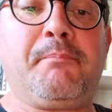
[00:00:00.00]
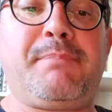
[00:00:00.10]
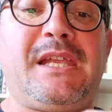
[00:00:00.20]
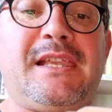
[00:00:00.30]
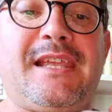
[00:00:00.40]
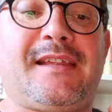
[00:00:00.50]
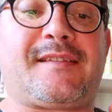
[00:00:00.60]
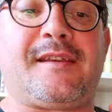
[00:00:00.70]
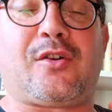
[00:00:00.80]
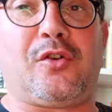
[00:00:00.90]

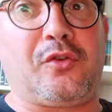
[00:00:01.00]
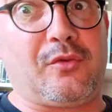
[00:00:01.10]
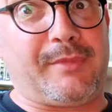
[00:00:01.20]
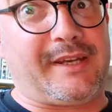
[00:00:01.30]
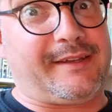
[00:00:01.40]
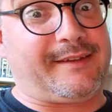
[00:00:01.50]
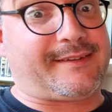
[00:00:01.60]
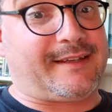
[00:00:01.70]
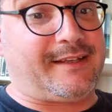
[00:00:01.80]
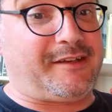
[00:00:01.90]
biglietti con numeri di
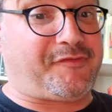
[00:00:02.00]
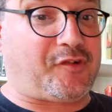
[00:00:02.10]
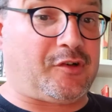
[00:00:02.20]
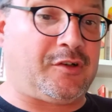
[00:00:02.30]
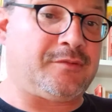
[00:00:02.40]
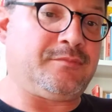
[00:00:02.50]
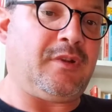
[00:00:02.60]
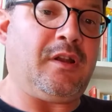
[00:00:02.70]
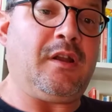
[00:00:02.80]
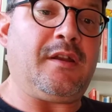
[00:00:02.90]
telefono.
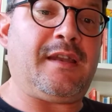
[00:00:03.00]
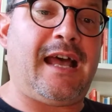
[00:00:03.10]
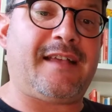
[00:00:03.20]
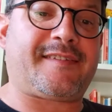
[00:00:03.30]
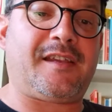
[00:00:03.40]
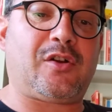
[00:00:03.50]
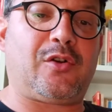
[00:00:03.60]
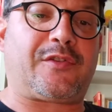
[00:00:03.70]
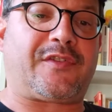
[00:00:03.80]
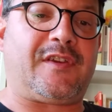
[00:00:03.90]
Nasi
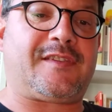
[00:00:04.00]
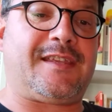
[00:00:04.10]
rossi,